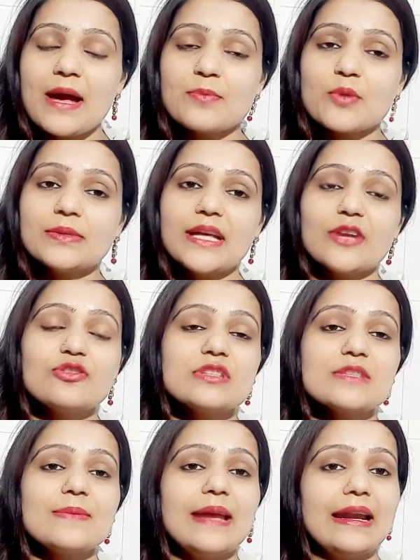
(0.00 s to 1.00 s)
आपको बता रही हूँ
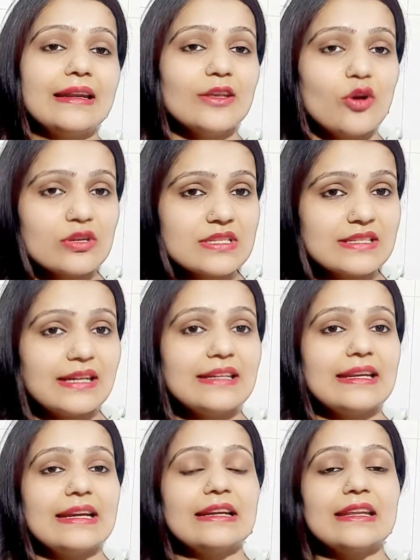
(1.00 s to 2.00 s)
जिसमें
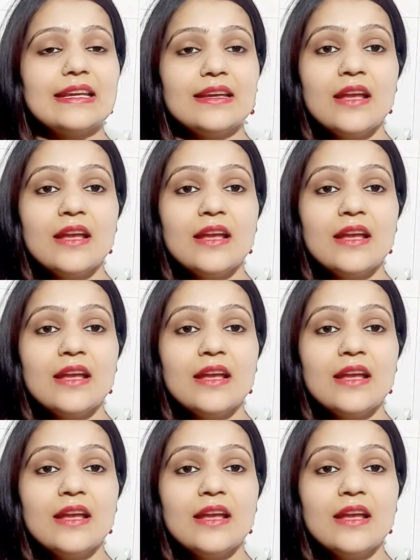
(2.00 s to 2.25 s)
एंटीऑक्सीडेंट एंटी